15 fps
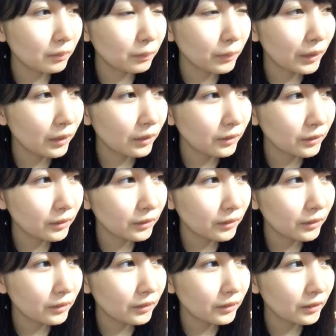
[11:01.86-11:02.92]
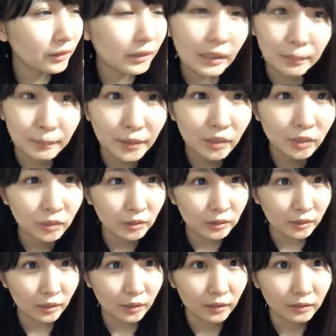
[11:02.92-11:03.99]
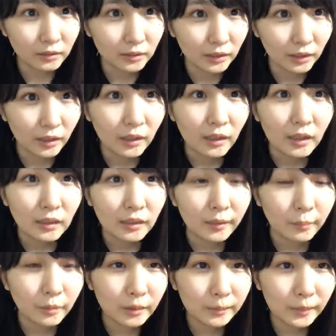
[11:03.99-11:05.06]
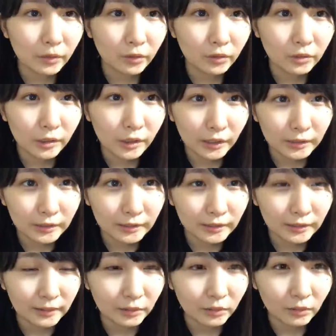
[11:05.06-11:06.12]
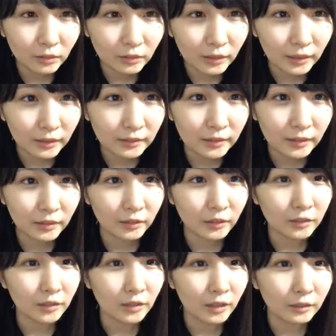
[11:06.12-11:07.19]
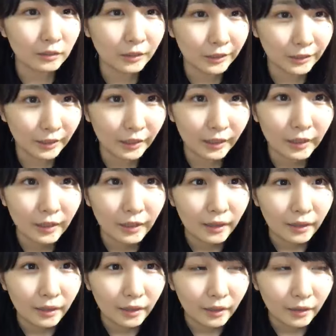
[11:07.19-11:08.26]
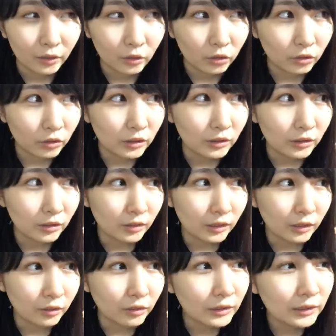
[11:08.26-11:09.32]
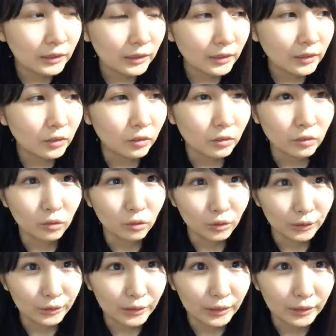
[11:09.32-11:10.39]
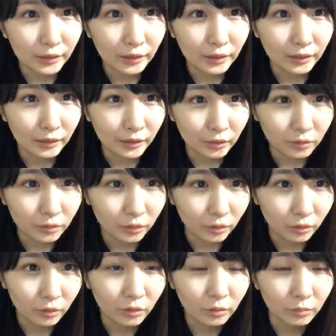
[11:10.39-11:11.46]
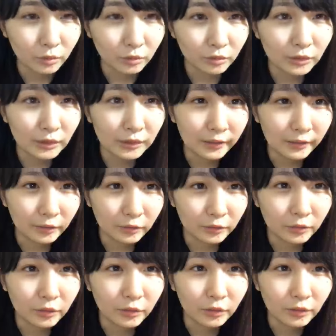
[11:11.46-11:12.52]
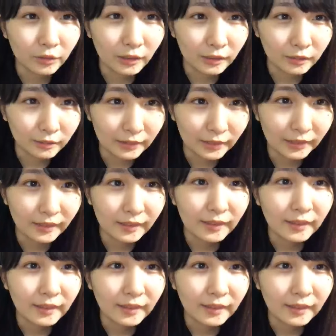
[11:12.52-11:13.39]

メールねメールしかなくてでも今こんなにいろんな SNS が増えてそうですよねより愛のことを知っていただけるところも増えたということなので